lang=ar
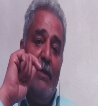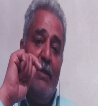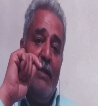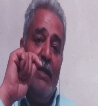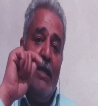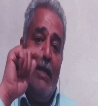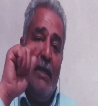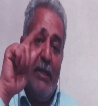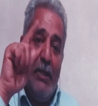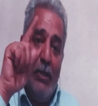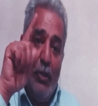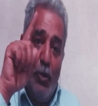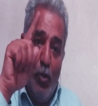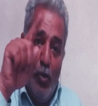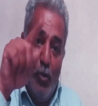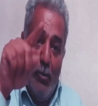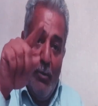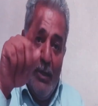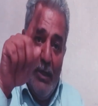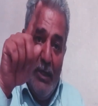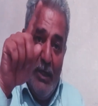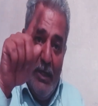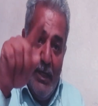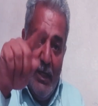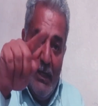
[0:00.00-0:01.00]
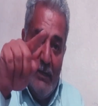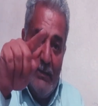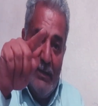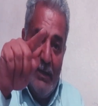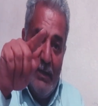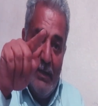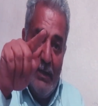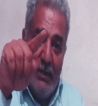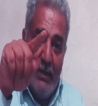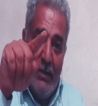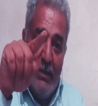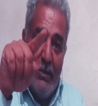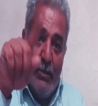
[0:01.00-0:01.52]
لكن يوم اللي
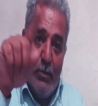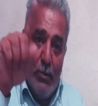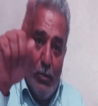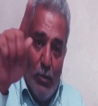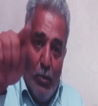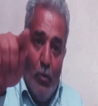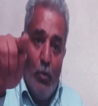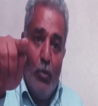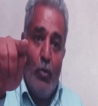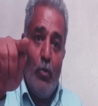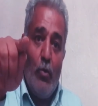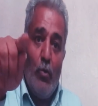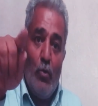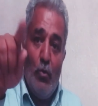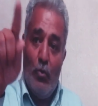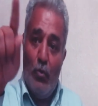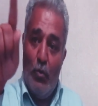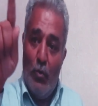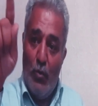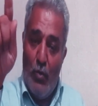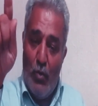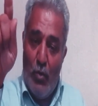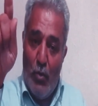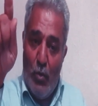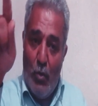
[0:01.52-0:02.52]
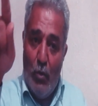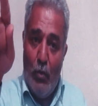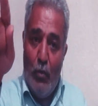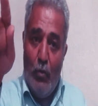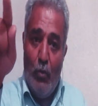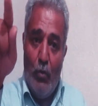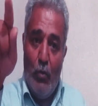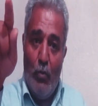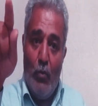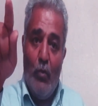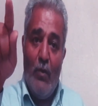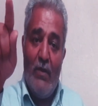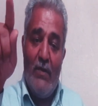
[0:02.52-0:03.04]
قتل صهره جوز اخته
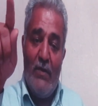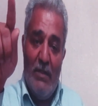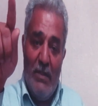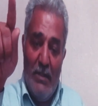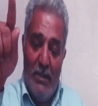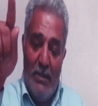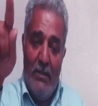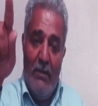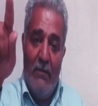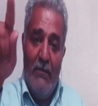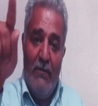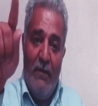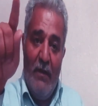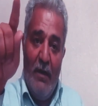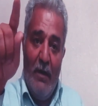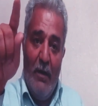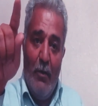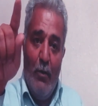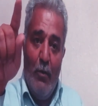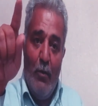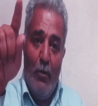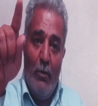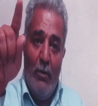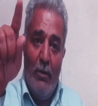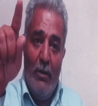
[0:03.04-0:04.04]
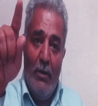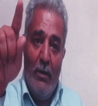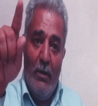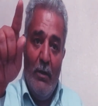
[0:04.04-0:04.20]
وزير دفاعه